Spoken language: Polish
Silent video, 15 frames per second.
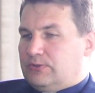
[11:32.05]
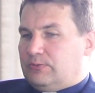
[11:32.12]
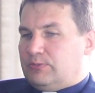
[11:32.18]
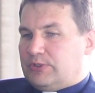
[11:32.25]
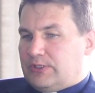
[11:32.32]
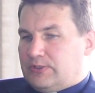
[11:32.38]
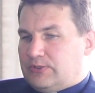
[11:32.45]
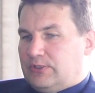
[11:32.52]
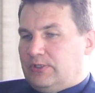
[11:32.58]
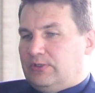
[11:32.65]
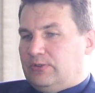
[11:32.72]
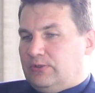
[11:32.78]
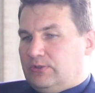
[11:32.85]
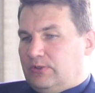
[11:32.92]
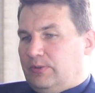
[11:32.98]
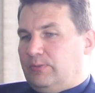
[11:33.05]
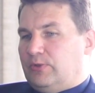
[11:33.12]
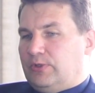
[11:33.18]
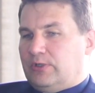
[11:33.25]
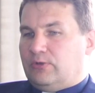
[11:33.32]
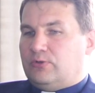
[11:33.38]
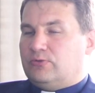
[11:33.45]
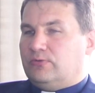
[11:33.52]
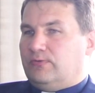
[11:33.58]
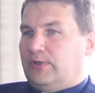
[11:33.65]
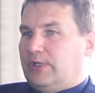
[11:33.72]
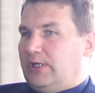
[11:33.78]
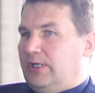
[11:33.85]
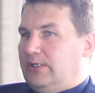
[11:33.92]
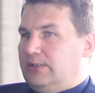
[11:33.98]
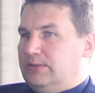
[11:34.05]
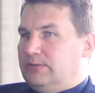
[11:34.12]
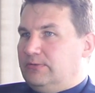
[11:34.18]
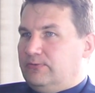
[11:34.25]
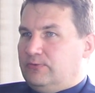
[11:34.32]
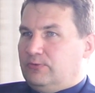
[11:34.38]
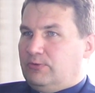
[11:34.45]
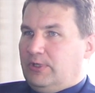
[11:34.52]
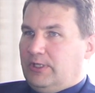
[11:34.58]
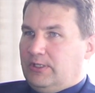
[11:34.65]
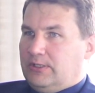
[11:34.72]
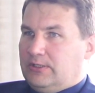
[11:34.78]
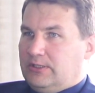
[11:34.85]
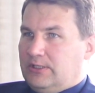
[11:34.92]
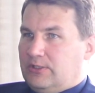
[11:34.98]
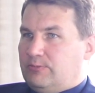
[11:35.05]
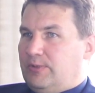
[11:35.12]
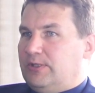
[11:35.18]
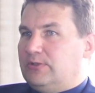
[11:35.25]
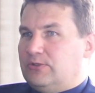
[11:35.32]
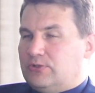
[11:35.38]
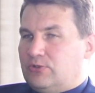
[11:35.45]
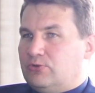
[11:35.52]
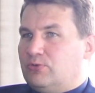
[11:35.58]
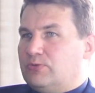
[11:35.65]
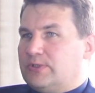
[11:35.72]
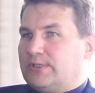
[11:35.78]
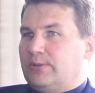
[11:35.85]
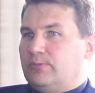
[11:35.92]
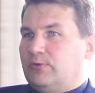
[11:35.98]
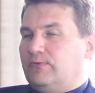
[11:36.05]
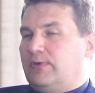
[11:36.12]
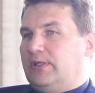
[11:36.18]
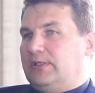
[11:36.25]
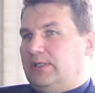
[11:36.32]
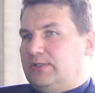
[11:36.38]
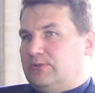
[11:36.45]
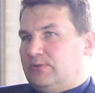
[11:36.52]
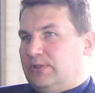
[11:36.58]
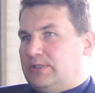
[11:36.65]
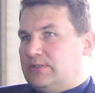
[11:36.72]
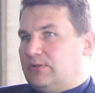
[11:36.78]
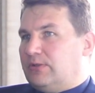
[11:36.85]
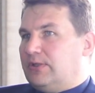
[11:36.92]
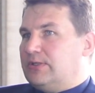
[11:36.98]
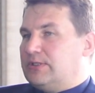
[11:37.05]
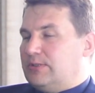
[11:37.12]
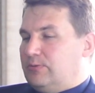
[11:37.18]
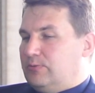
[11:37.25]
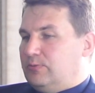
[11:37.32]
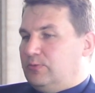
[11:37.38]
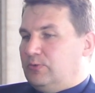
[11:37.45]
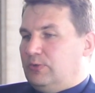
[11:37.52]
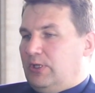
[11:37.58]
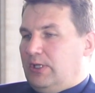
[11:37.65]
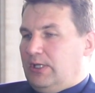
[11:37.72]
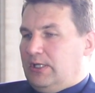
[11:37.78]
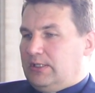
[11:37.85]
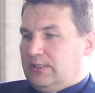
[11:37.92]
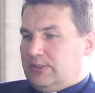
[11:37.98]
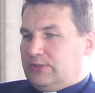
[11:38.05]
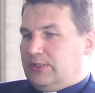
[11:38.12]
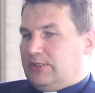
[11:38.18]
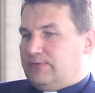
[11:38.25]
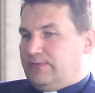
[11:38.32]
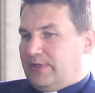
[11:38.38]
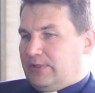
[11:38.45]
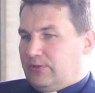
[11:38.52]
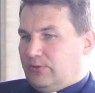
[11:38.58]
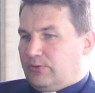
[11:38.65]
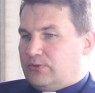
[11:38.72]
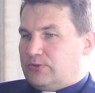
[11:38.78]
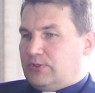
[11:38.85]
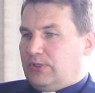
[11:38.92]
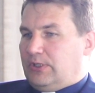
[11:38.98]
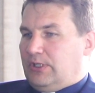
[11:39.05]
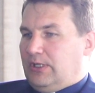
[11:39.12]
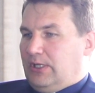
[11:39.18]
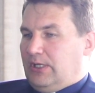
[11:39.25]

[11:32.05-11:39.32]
przestrzeń do młodego człowieka, w której nie będzie się czuł skrępowany, ale z drugiej strony chcemy mu też dać wartości,